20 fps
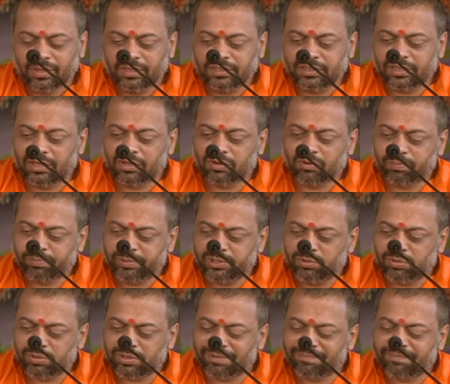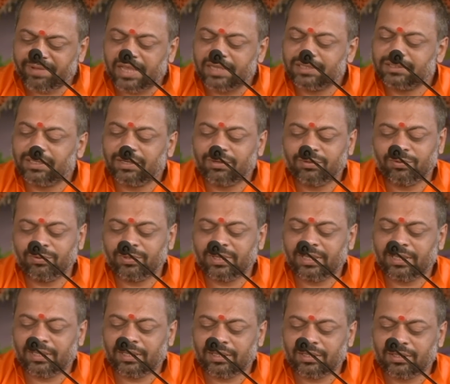या रुपयों का फायदा हो
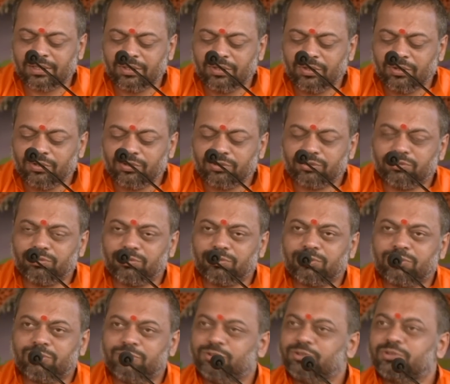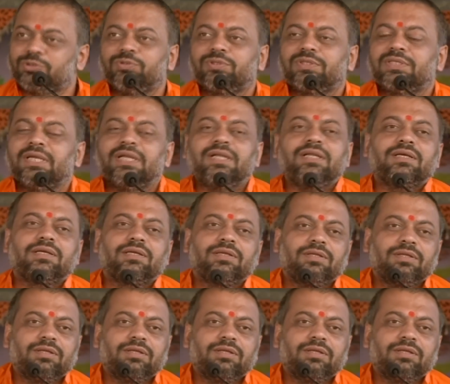गया तो खुश होते ना